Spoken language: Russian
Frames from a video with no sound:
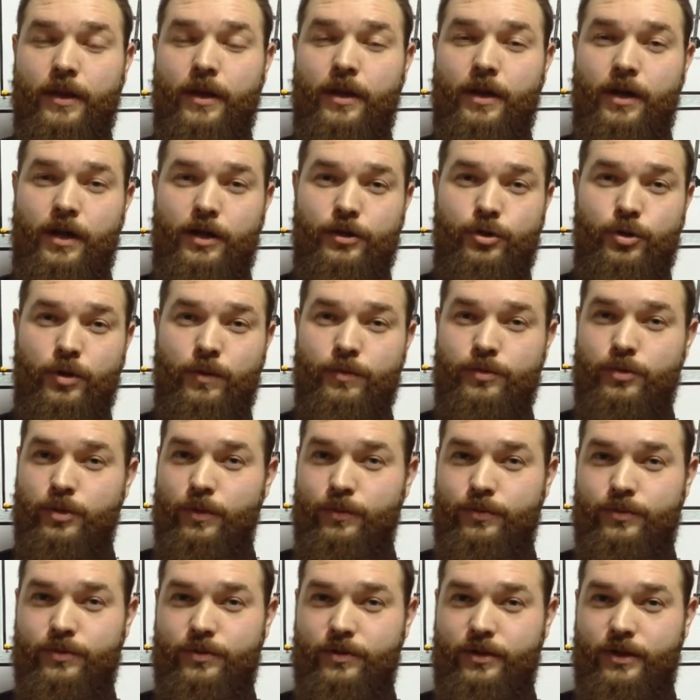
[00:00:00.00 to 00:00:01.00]
О чем,
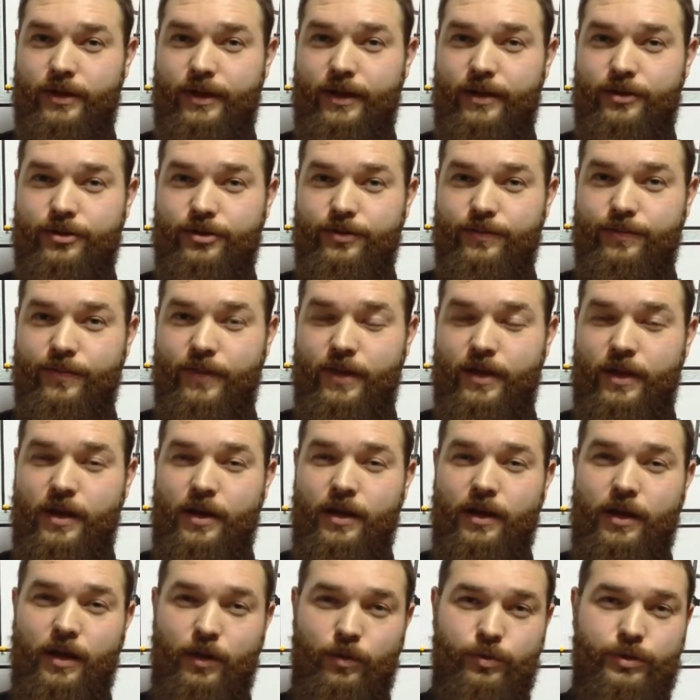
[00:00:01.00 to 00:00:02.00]
собственно, речь?
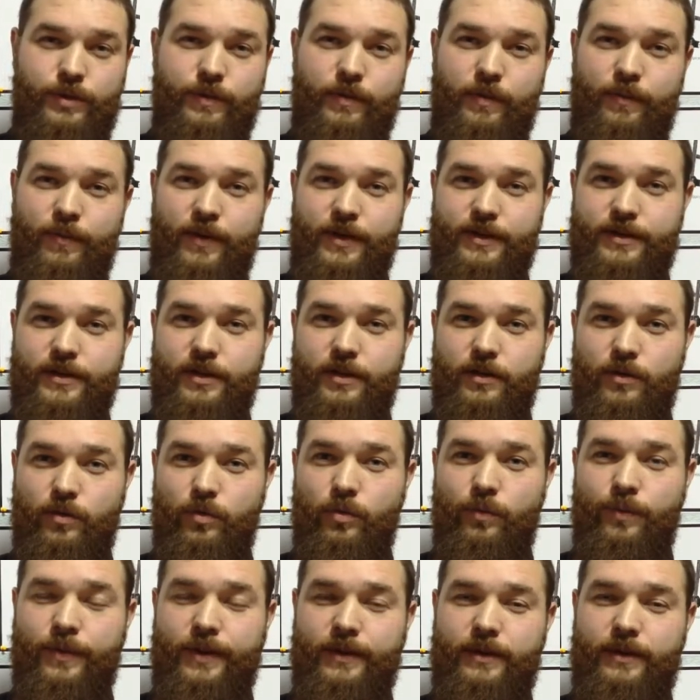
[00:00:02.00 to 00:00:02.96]
Калужский библейский клуб –